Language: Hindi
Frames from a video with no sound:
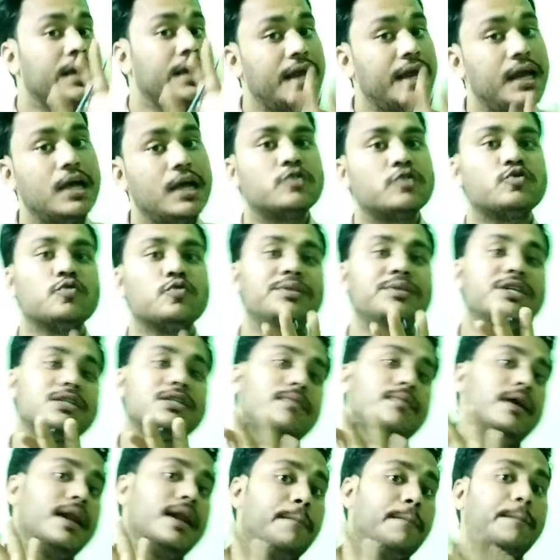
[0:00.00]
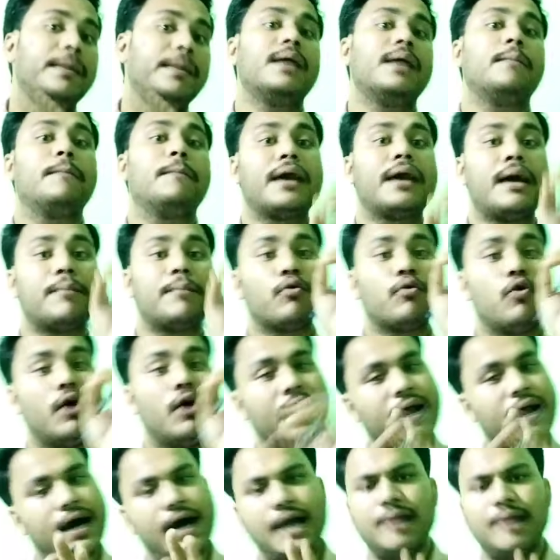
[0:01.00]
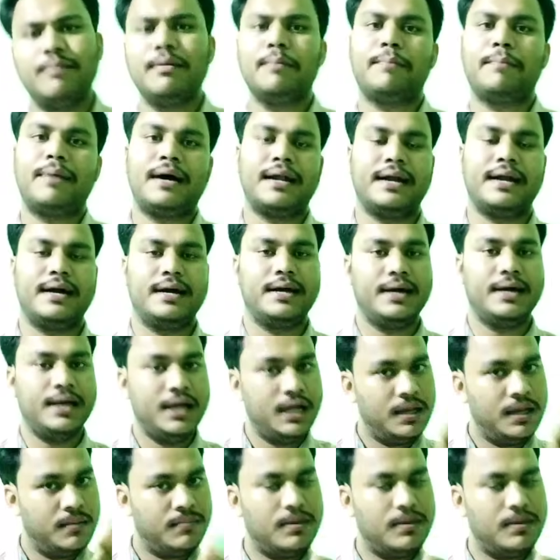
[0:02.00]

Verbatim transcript: कि 120 में 90 नंबर आपको हर हाल में पाना है